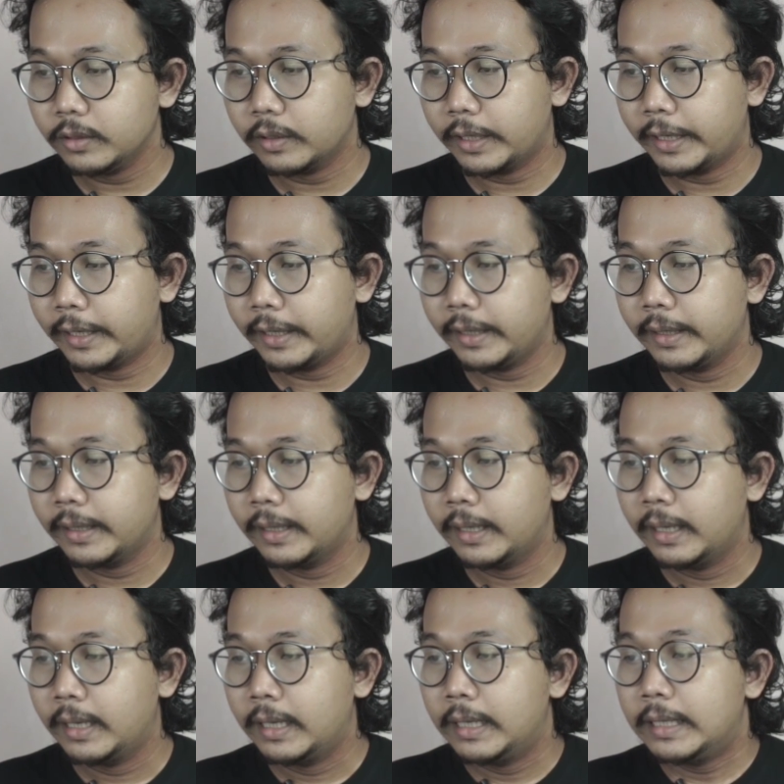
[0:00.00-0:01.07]
Oke.
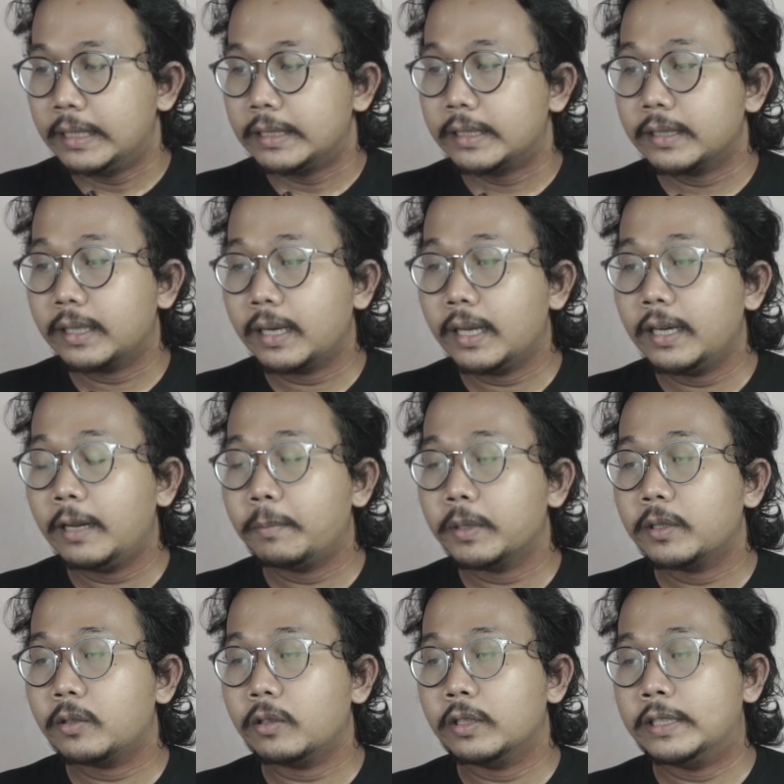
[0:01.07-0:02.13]
Setelah
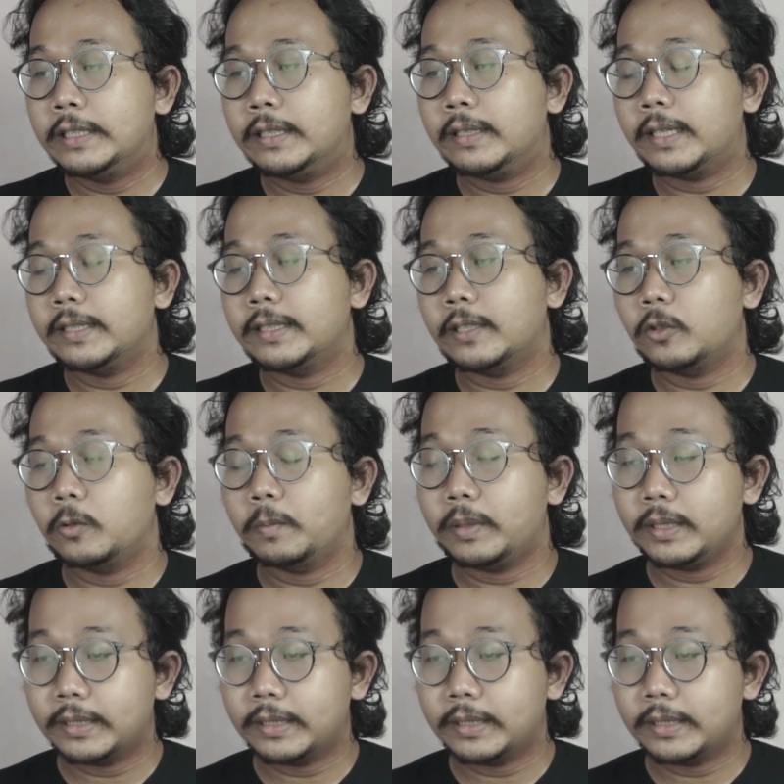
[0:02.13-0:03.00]
dapat closing rate 1%,